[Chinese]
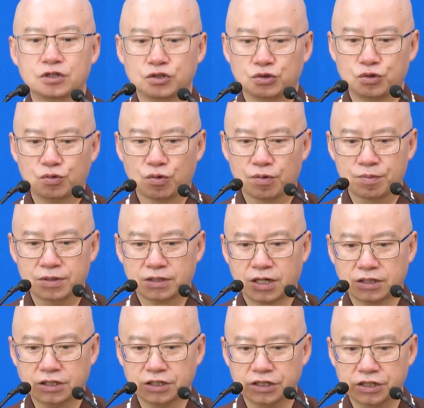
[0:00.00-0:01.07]
所以，我们
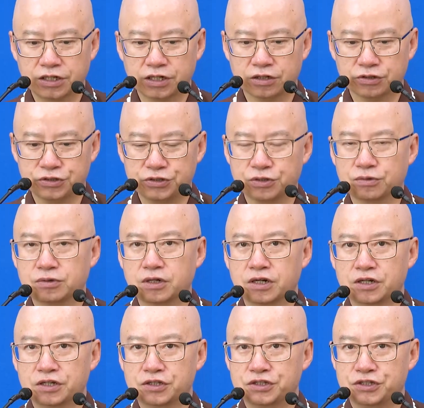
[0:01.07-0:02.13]
大家一定要修
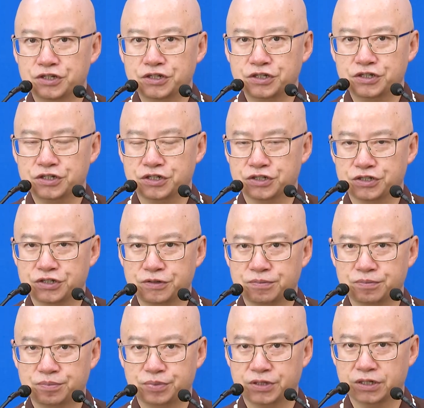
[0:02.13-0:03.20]
清净
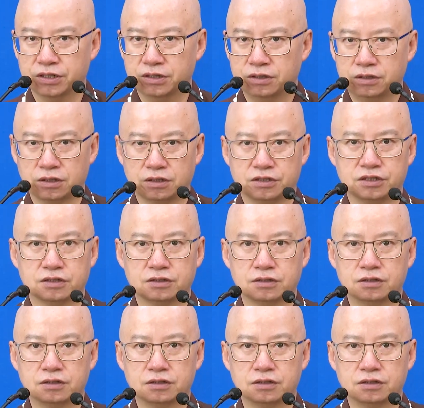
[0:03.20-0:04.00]
心、平等心。